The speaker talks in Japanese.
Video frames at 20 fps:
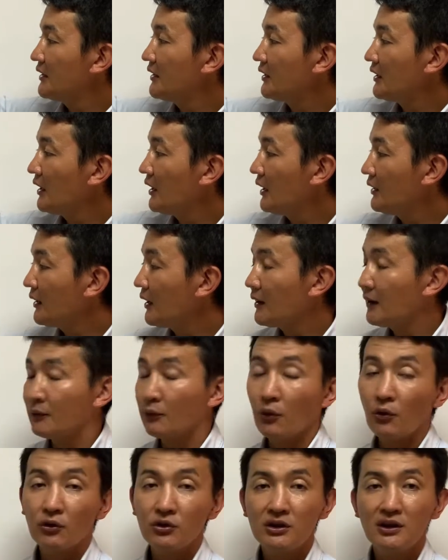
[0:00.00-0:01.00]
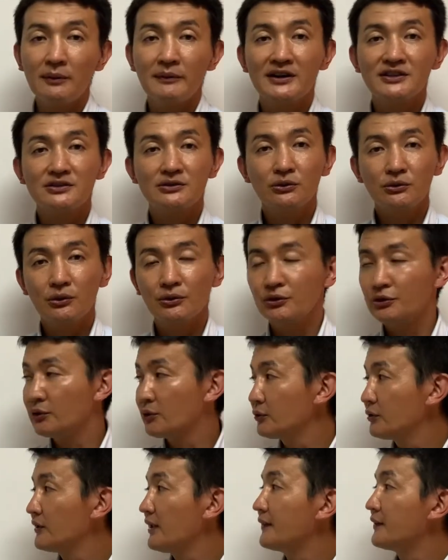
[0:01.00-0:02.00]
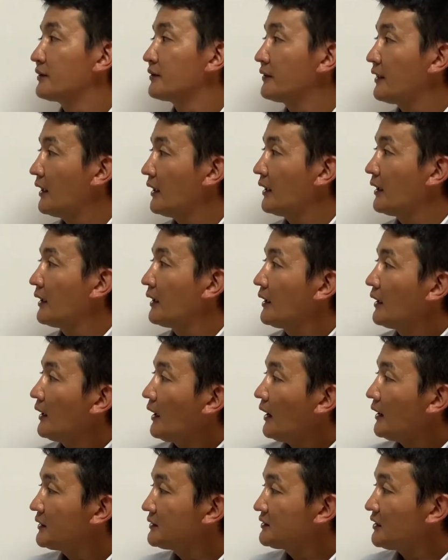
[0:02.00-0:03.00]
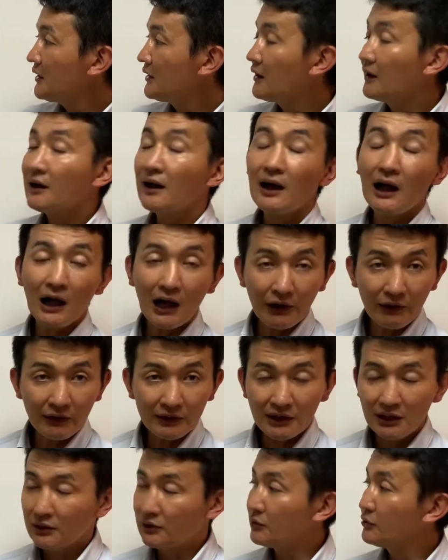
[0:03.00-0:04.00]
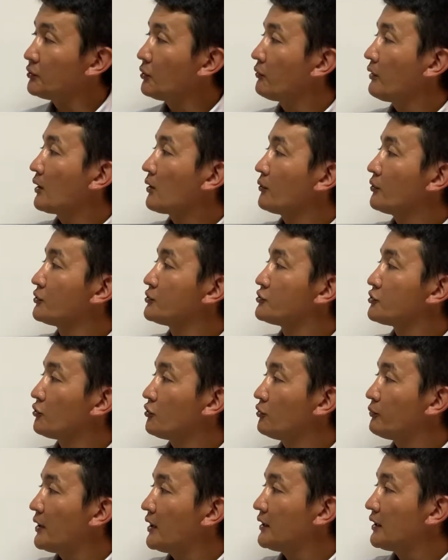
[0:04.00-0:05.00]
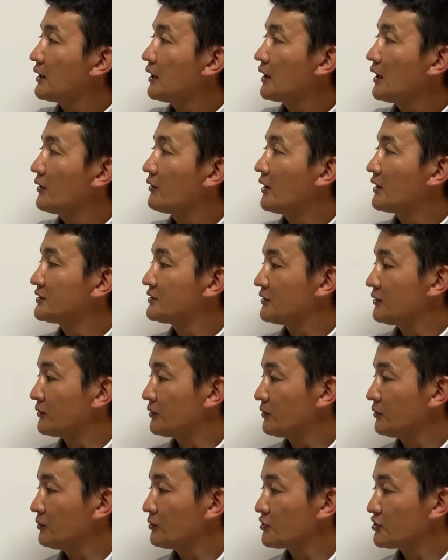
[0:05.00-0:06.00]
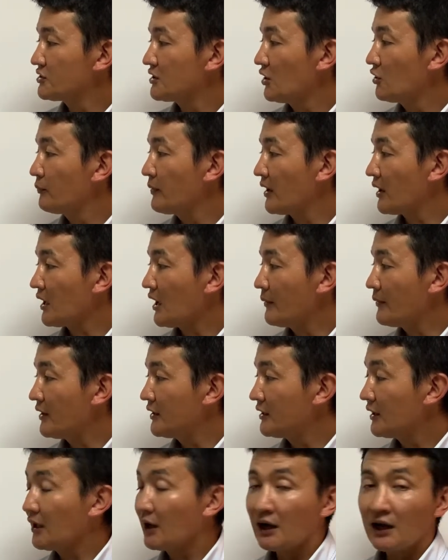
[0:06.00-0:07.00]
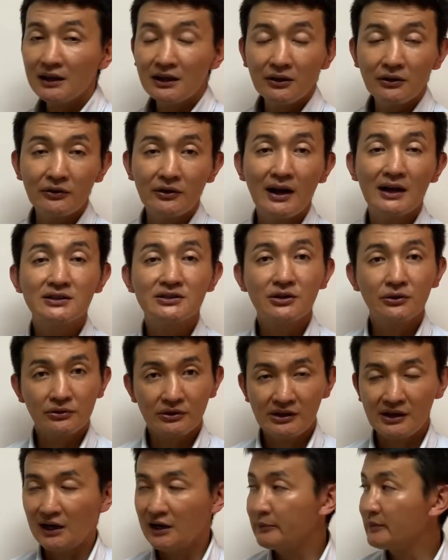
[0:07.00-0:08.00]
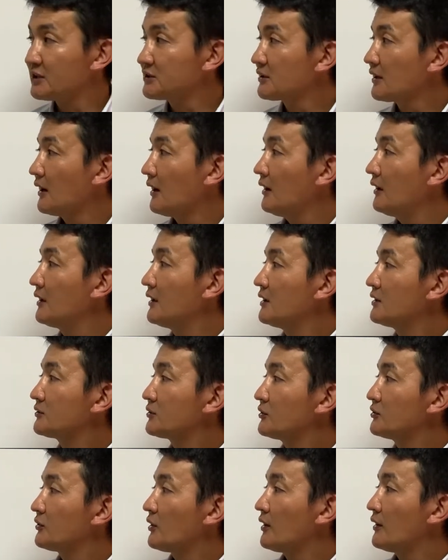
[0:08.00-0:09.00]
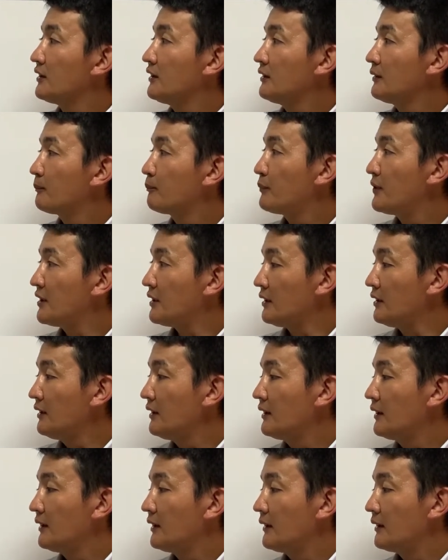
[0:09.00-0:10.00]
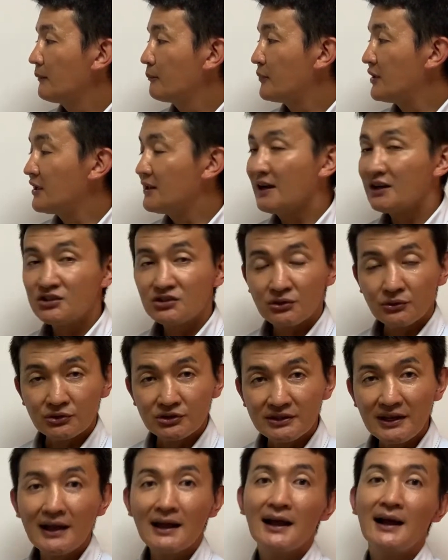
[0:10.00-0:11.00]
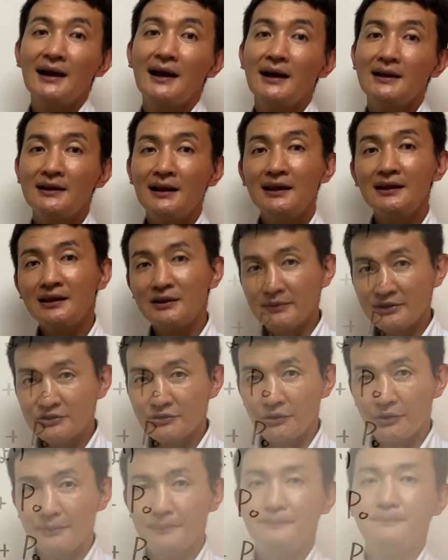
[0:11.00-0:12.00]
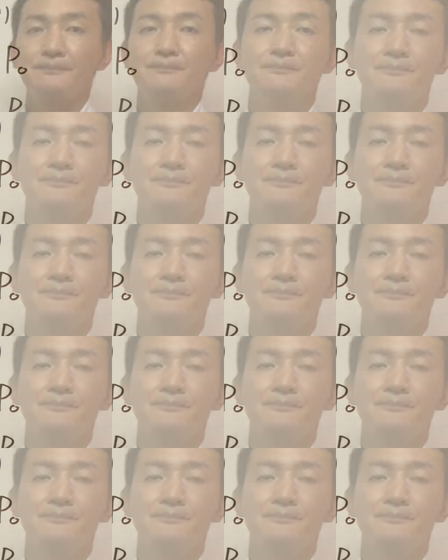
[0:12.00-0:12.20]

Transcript: だけが中に残ってますよということなんですねはい、じゃあ、関わってくるのは、この上面にかかる圧力と、下の面、下面にかかってくる圧力になりますから、それぞれ P、B' として考えていきましょう。